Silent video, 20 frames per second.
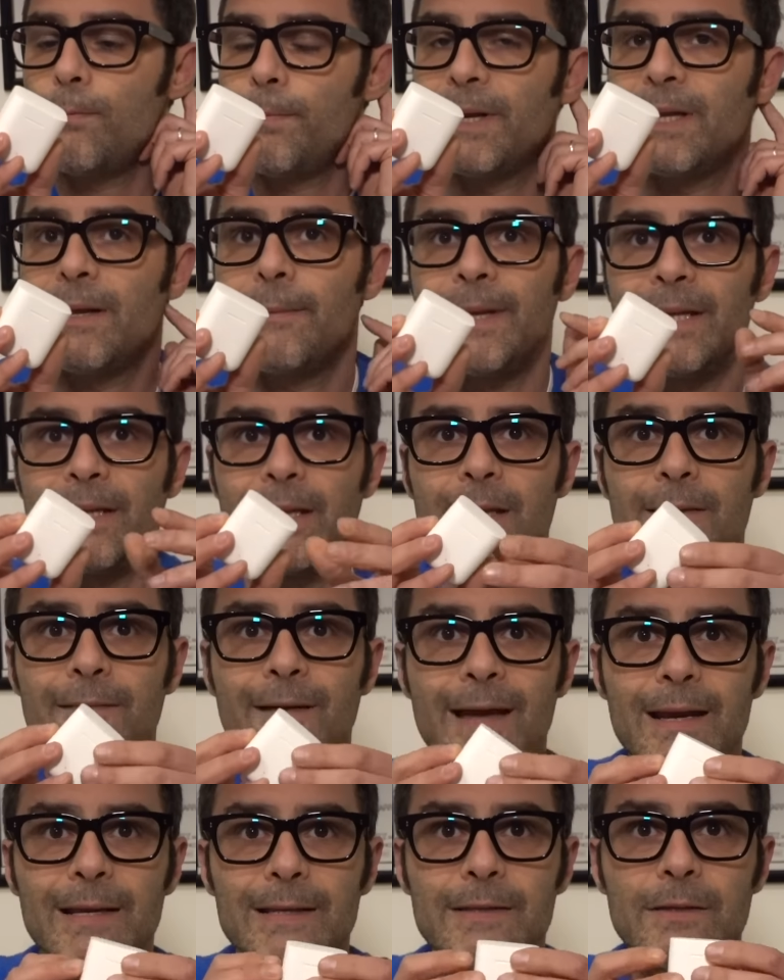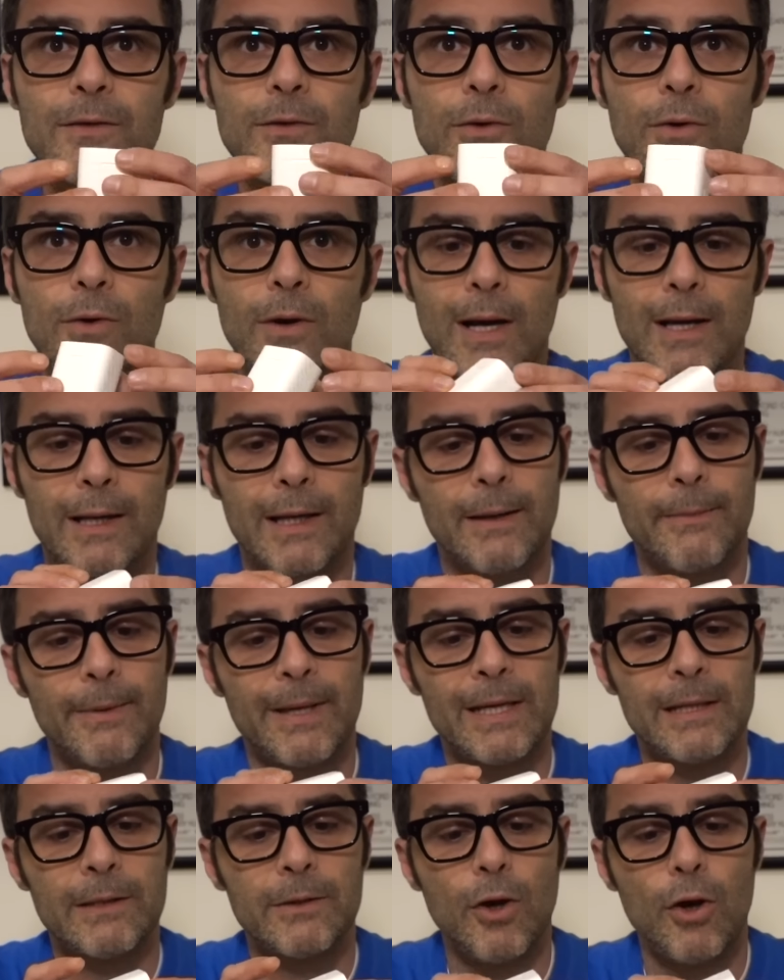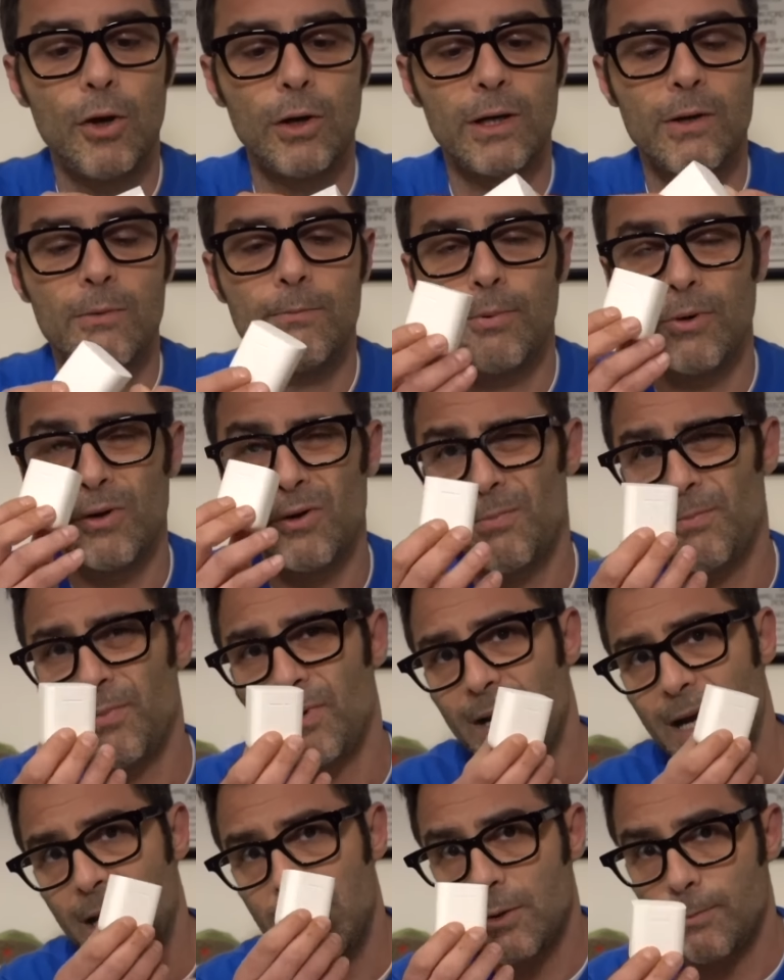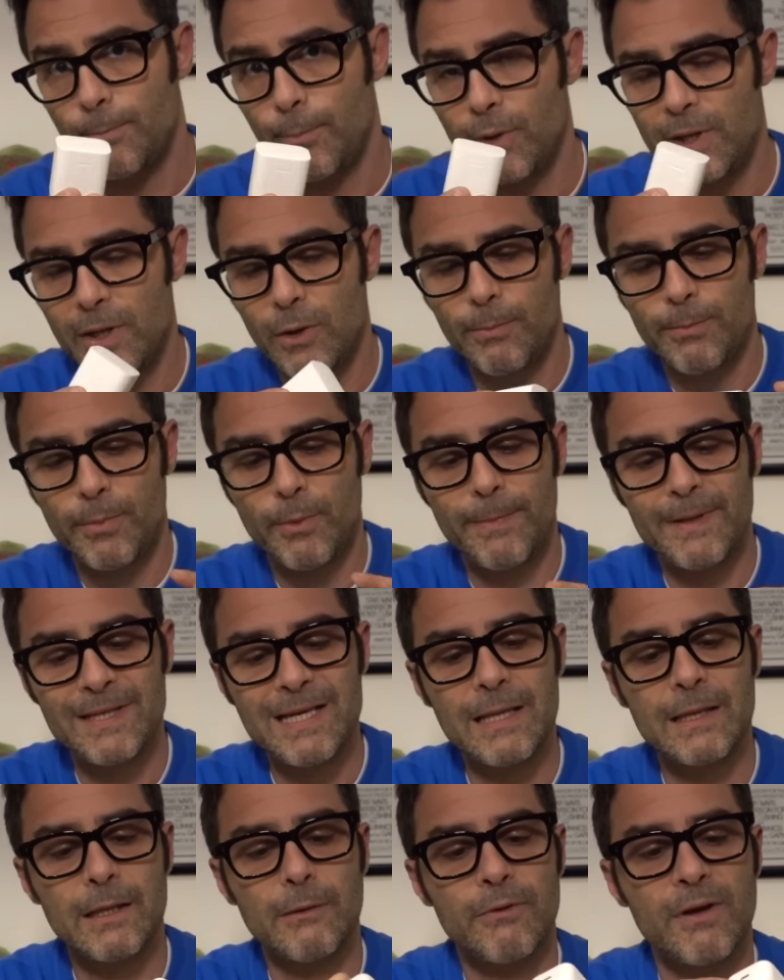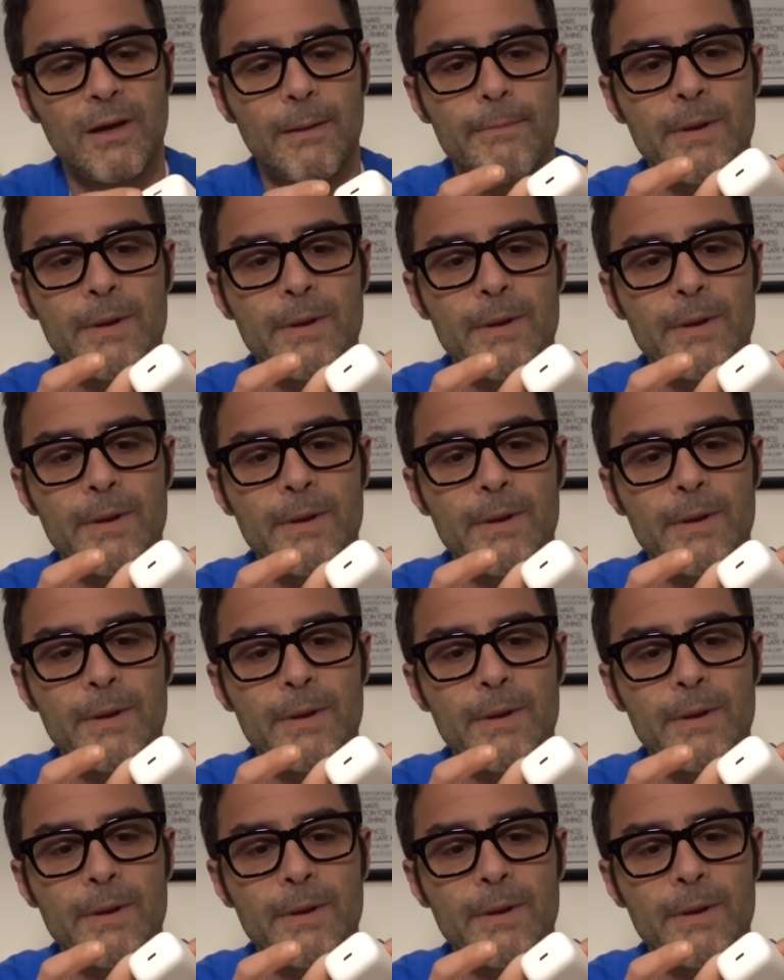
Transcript: completamente diverso, anche per il dock, un pochino più grande, un pochino più pesante.